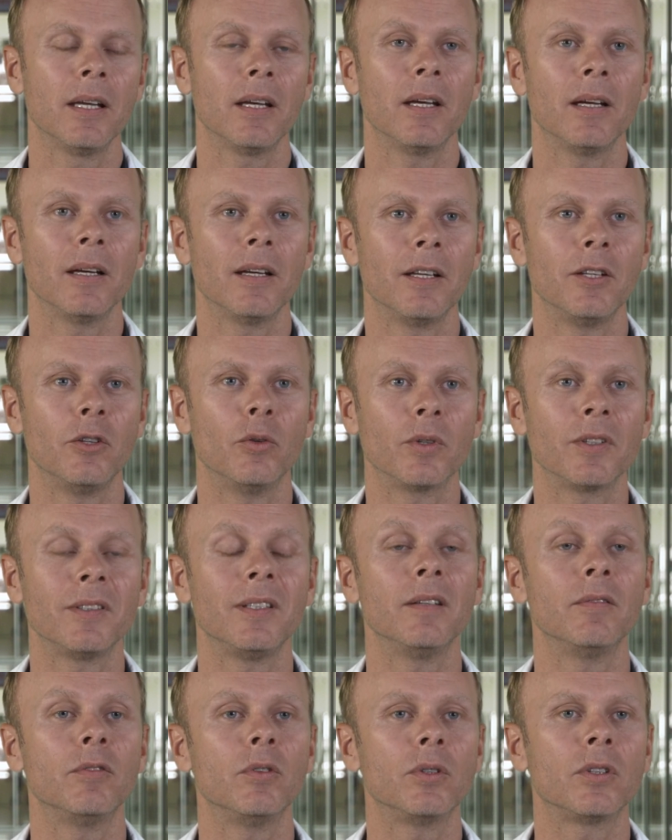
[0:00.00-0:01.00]
Euh, donc,
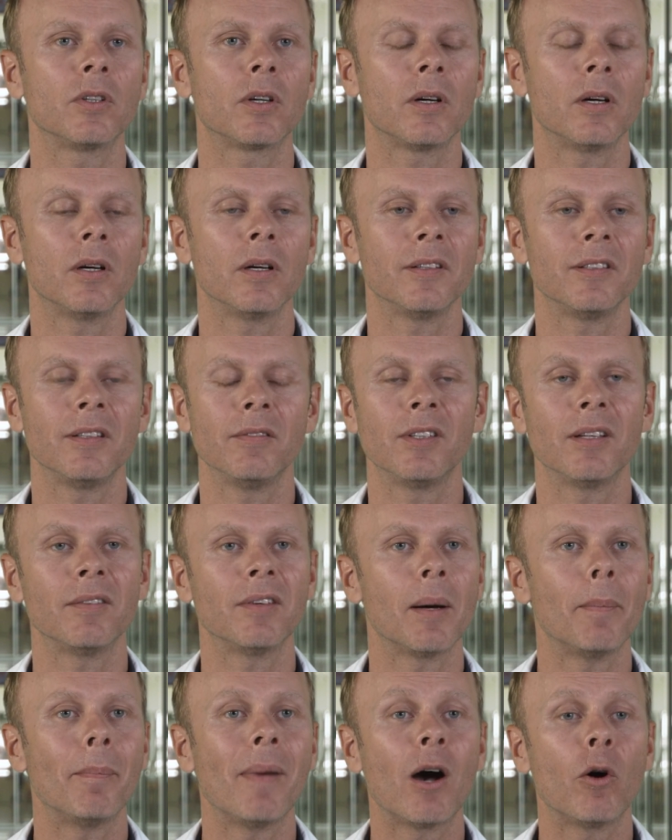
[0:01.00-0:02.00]
si, euh, si vous avez
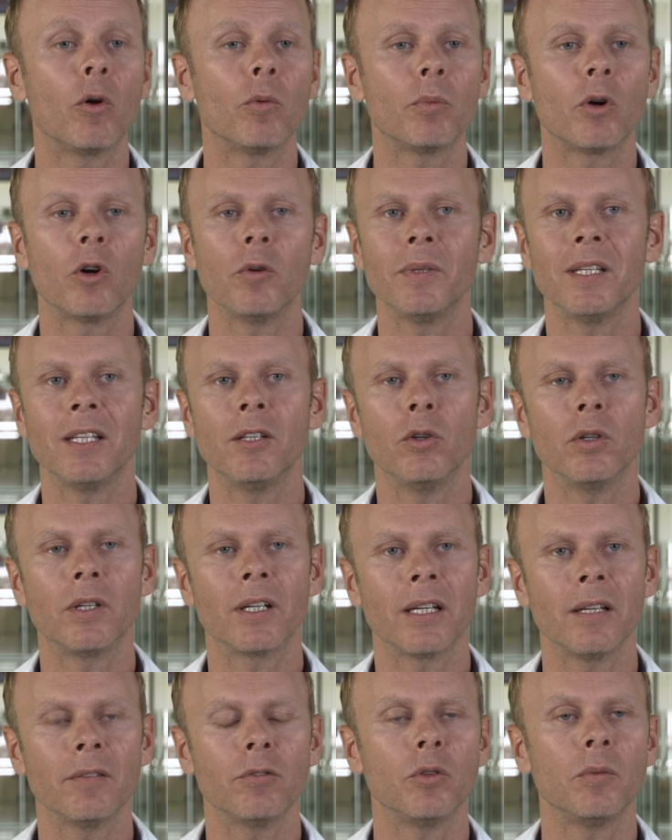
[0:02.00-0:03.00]
un parent de premier
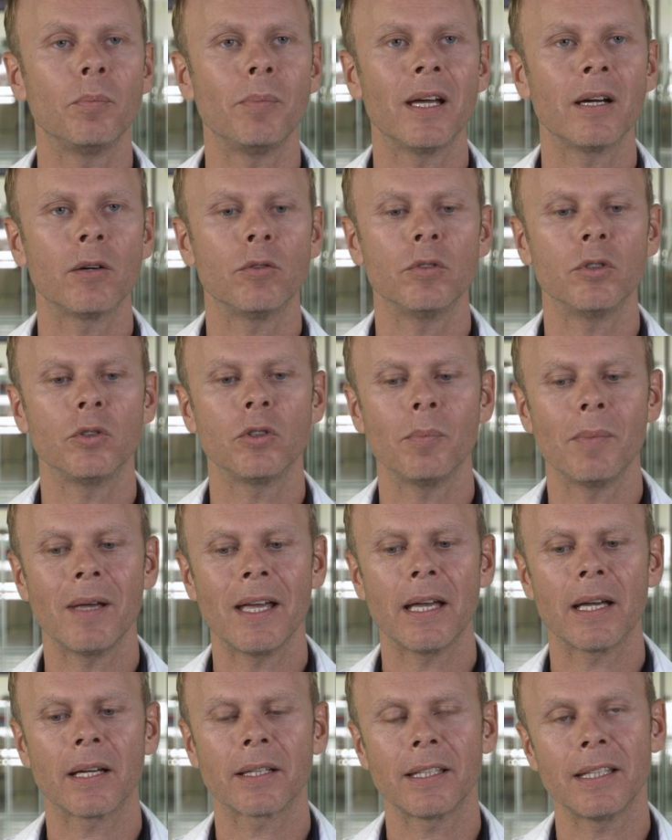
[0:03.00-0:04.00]
degré, votre père ou votre
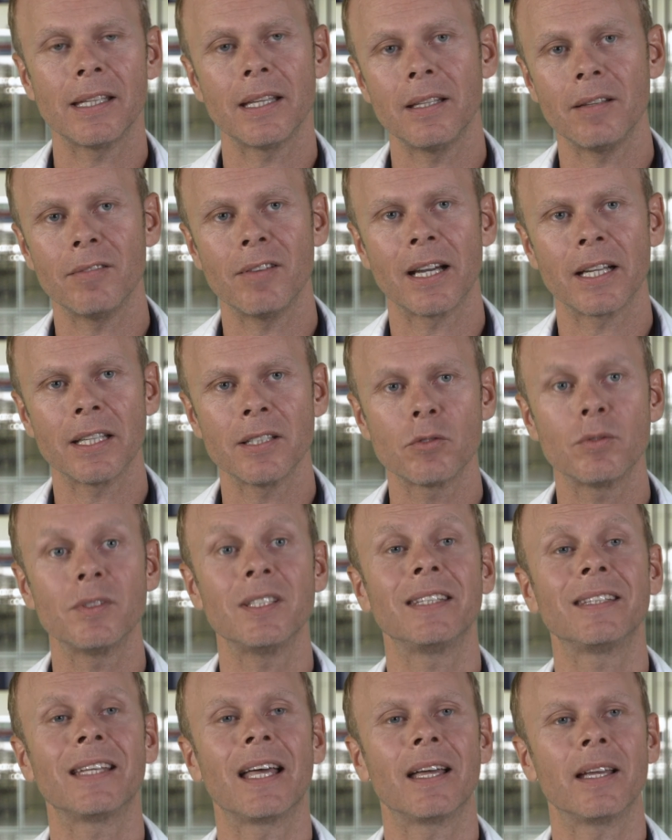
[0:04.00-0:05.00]
mère qui a des varices,
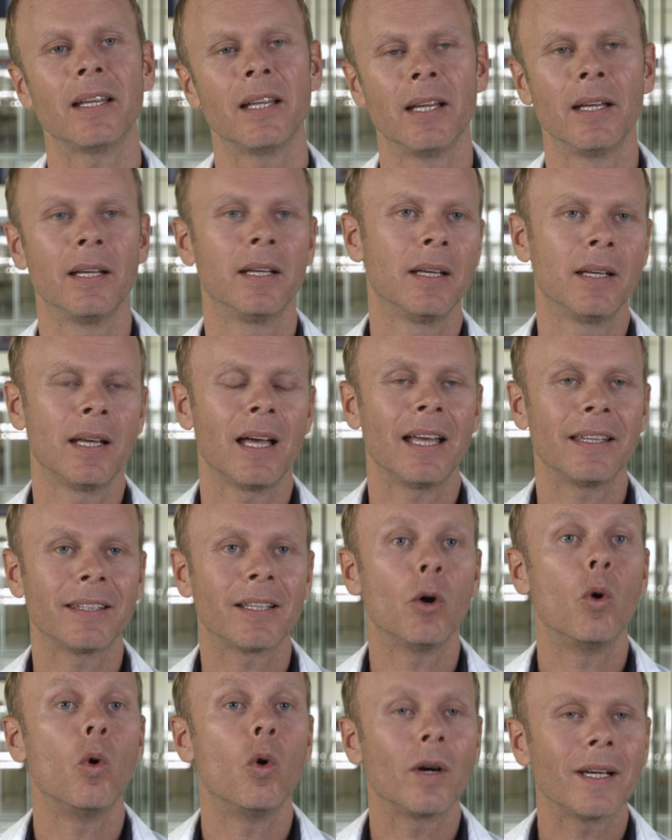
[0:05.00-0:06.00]
vous êtes à à
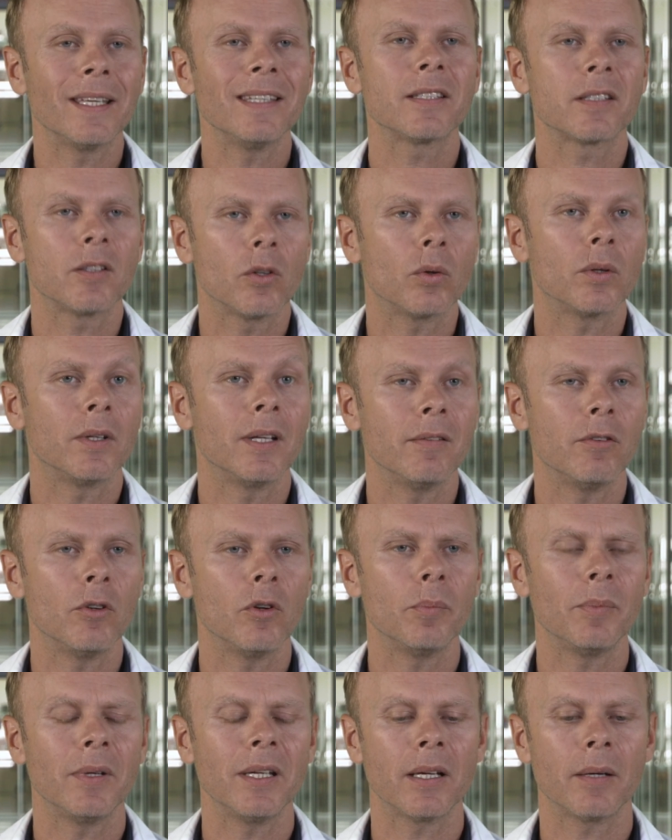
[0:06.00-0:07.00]
très haut risque d'en
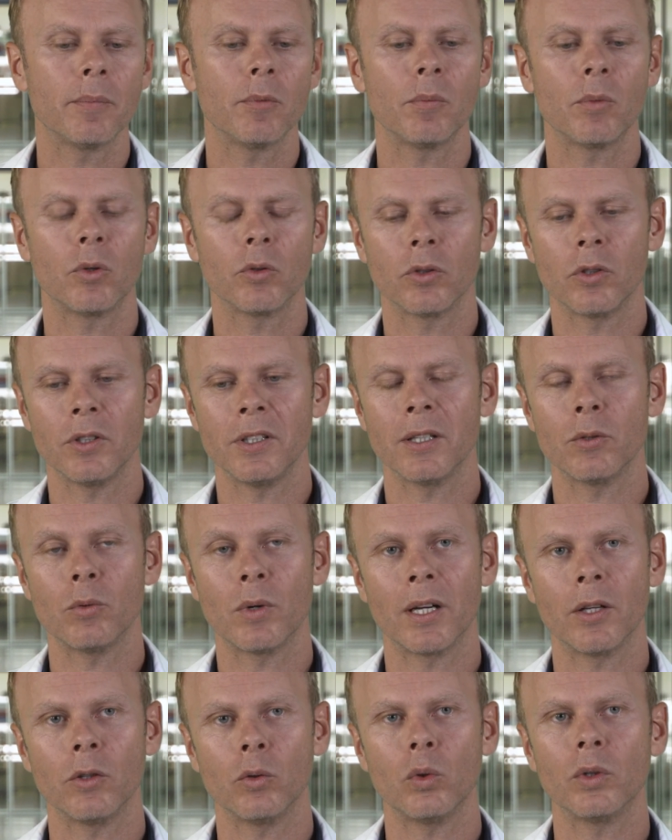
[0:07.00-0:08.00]
développer à un moment donné ou
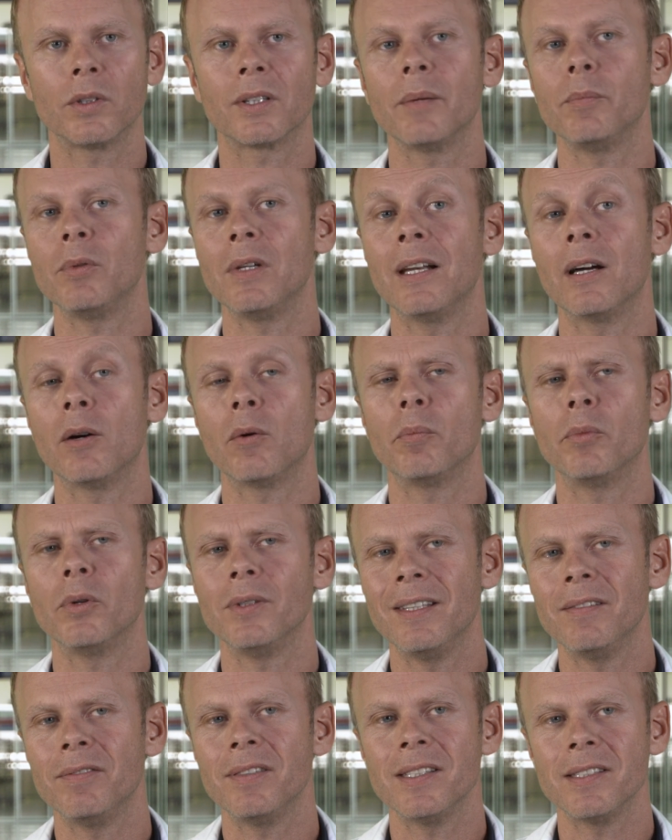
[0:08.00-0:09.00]
à un autre, et puis là, on peut
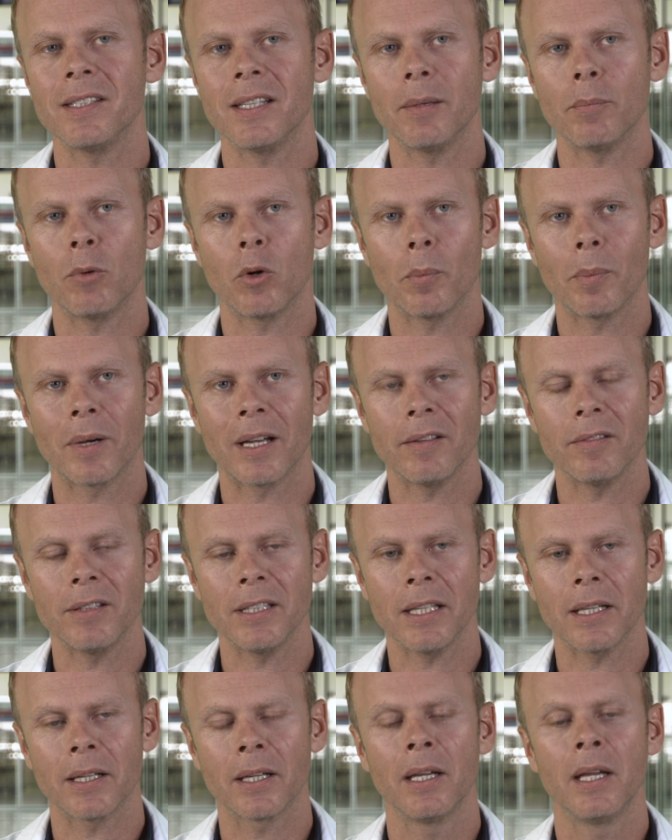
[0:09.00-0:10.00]
difficilement le
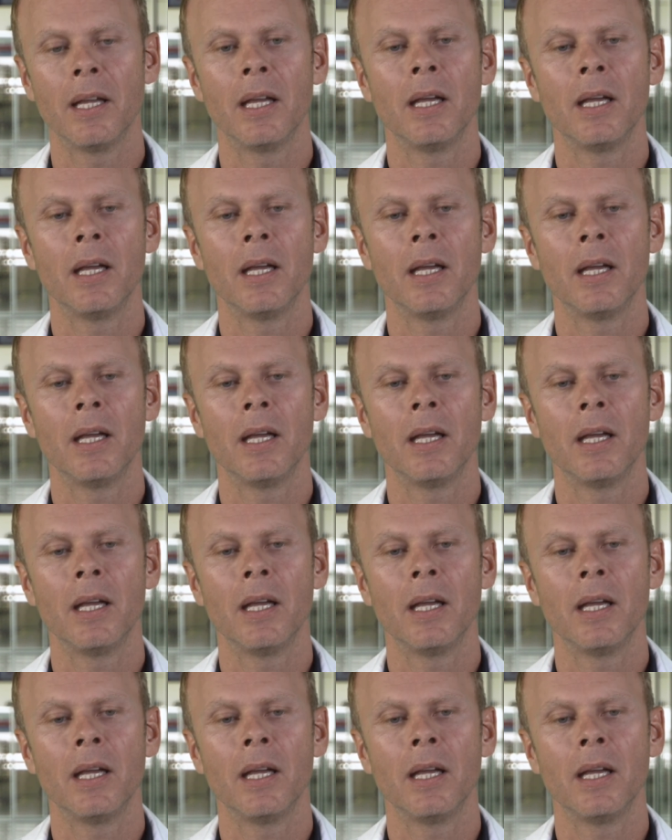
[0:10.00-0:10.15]
prévenir.